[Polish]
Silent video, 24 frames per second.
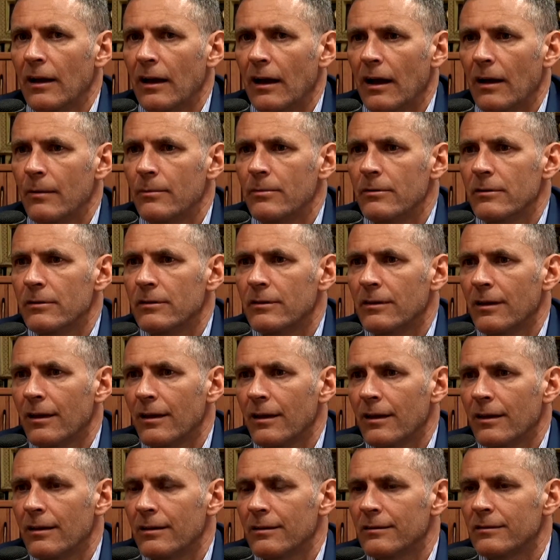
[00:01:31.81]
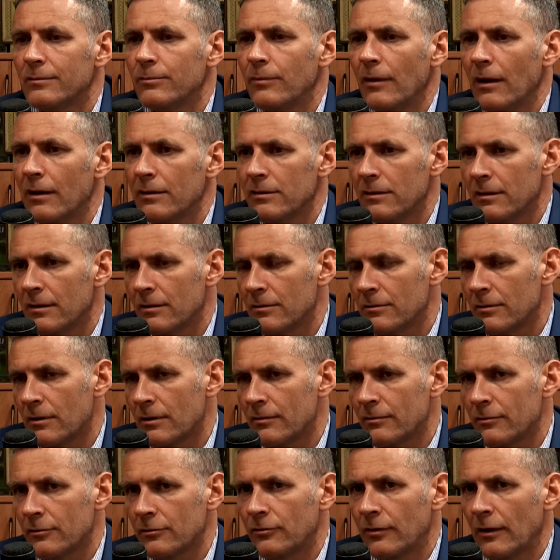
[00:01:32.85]
aby te zmiany, które
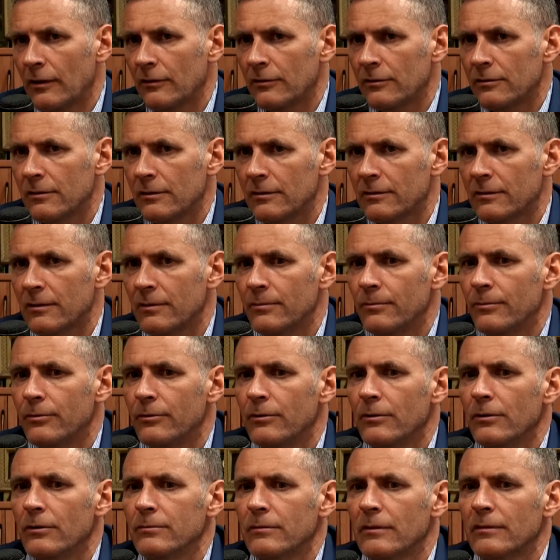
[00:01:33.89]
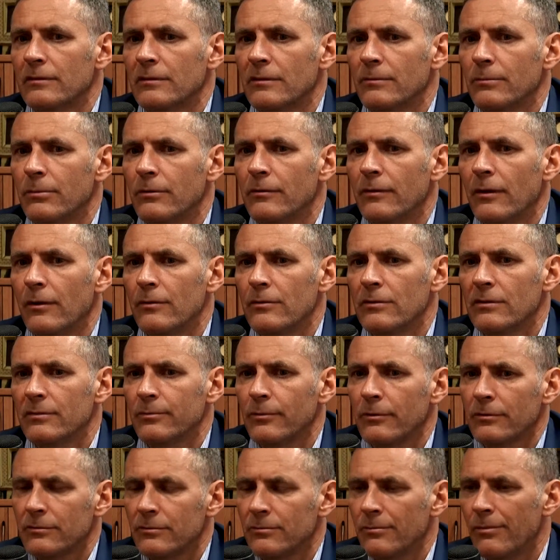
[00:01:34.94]
w oświacie następują, następowały w
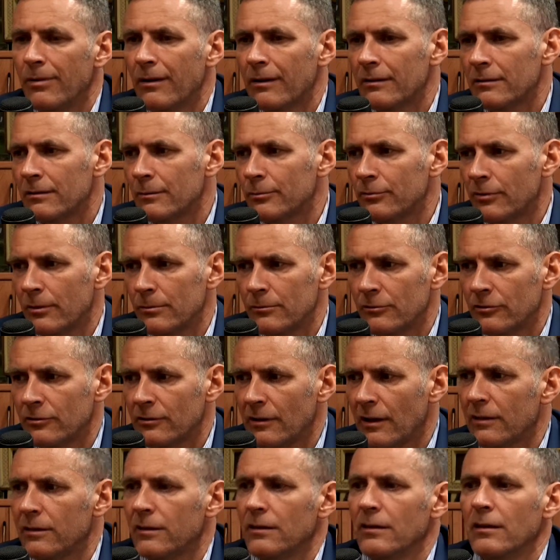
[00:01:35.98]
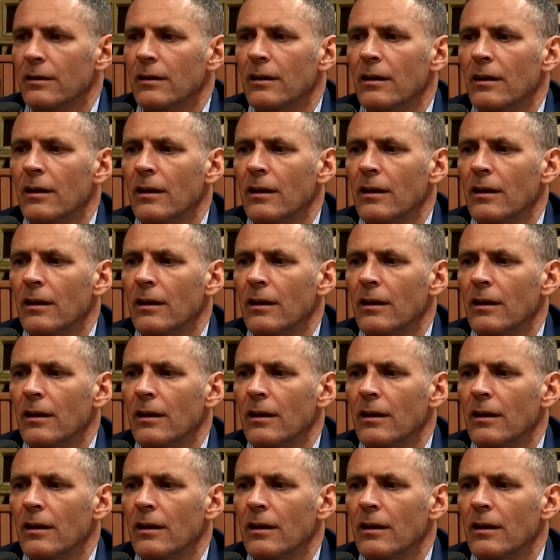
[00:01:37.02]
sposób bardzo przemyślany,